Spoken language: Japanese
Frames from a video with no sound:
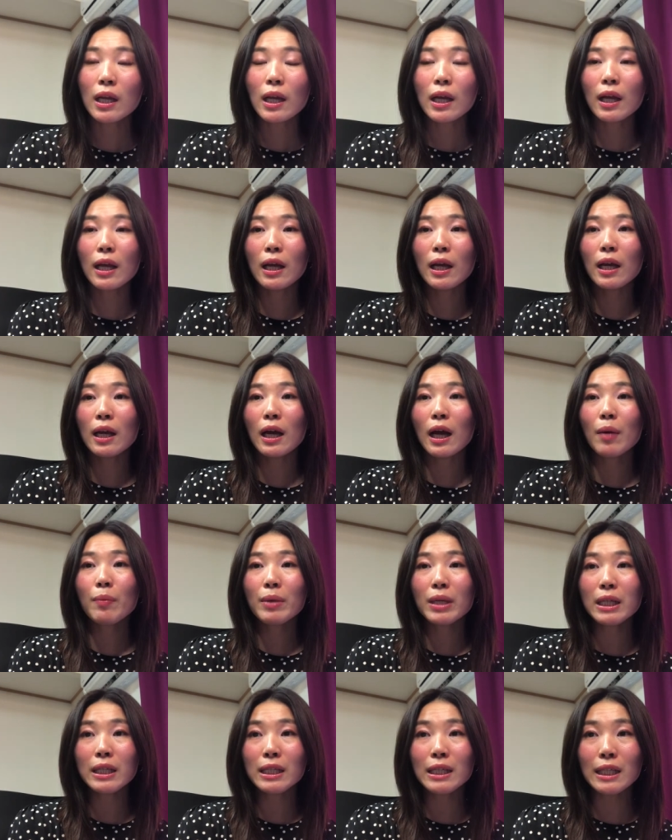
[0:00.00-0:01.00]
えー、あん
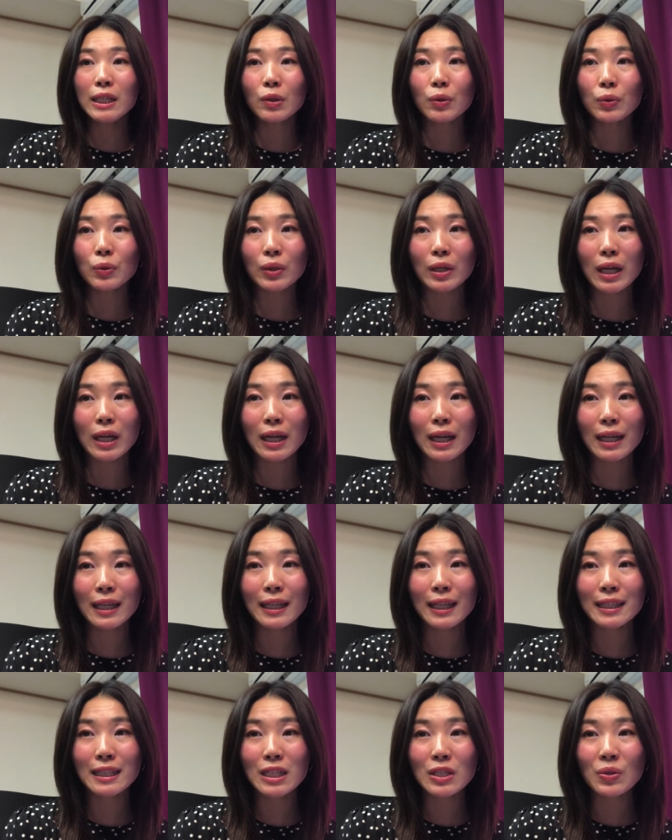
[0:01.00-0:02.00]
まりいいことが書け
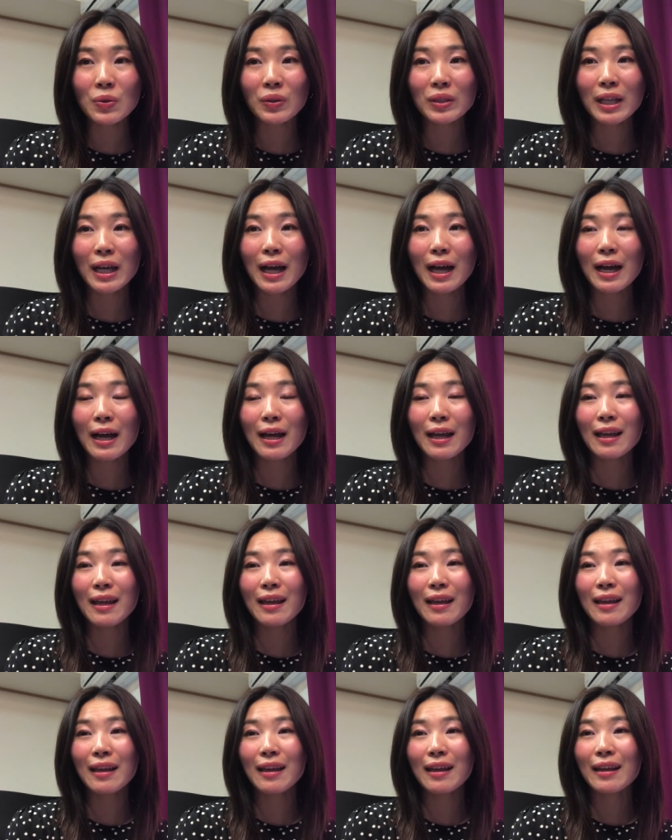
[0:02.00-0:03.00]
なさそうな、
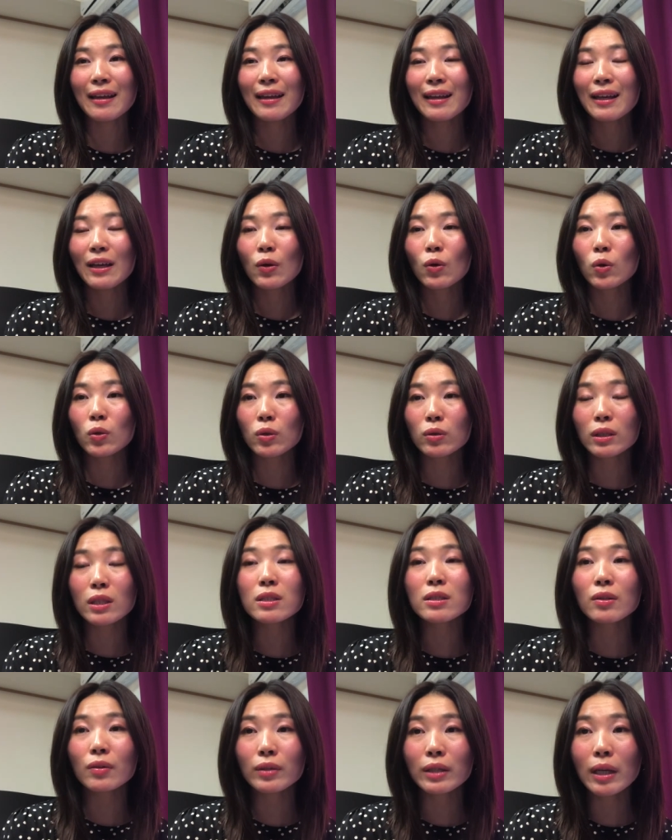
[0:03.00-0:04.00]
えー、ことで
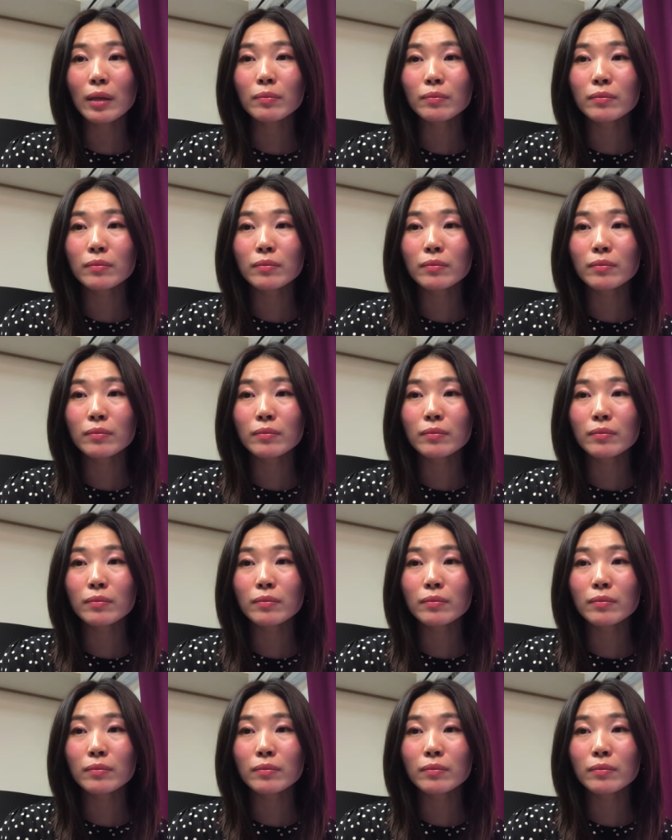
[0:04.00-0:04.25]
すよね。